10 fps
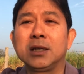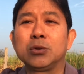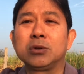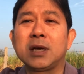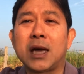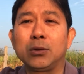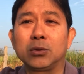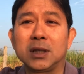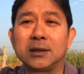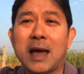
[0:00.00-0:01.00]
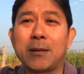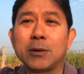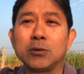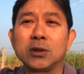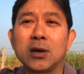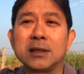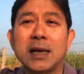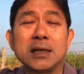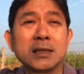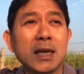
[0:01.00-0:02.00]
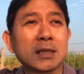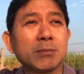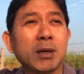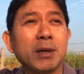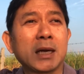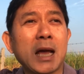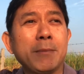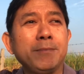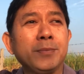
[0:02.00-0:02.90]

ทุกแชร์ทุกกดติดตามรับสนนช่องอาจารย์เสกเสมอมานะครับ